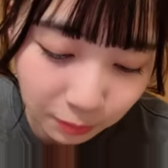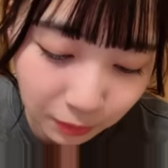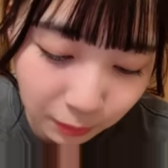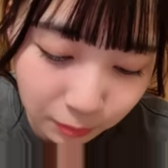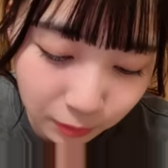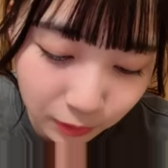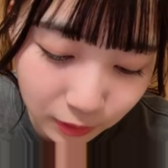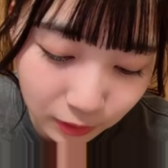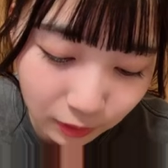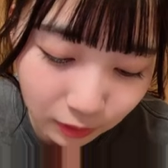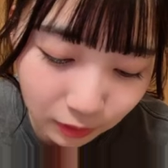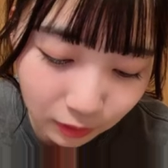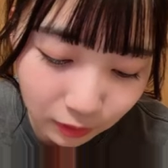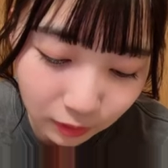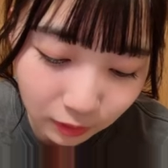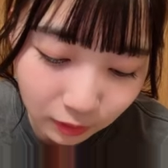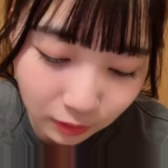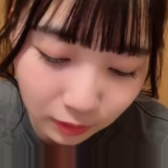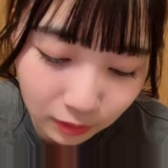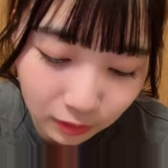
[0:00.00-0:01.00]
バブじゃな
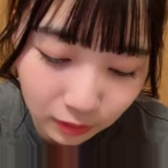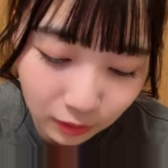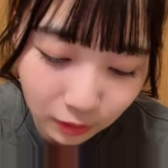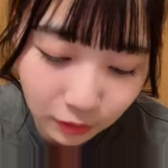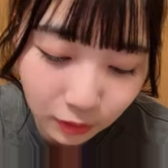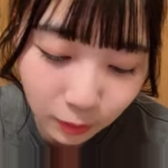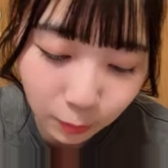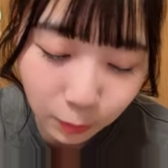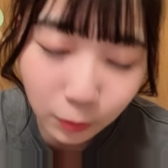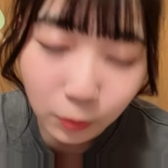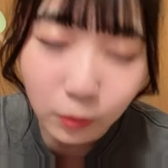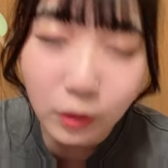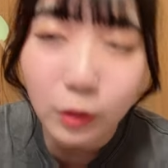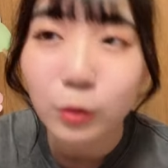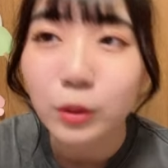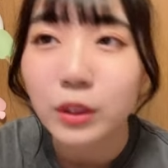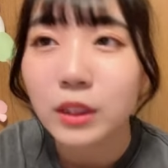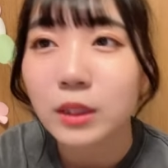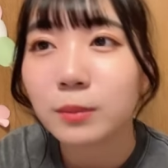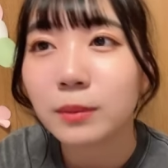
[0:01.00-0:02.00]
いですあいかぴょんは
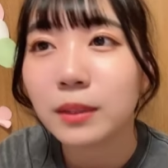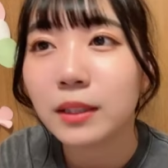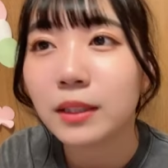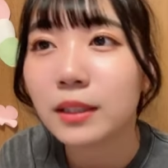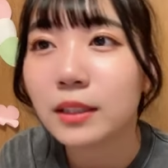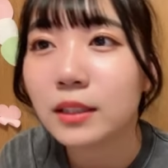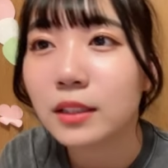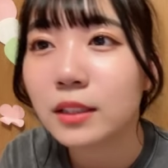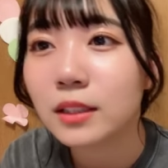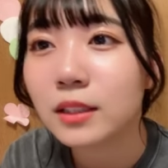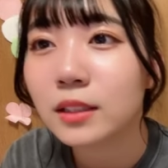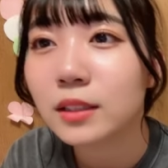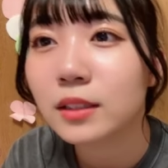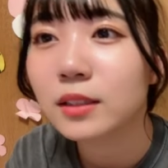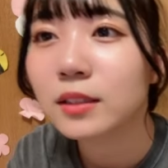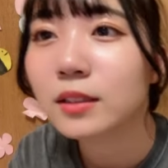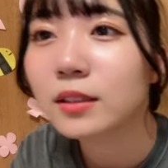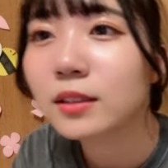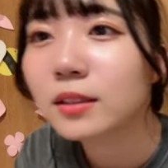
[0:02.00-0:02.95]
推しメンです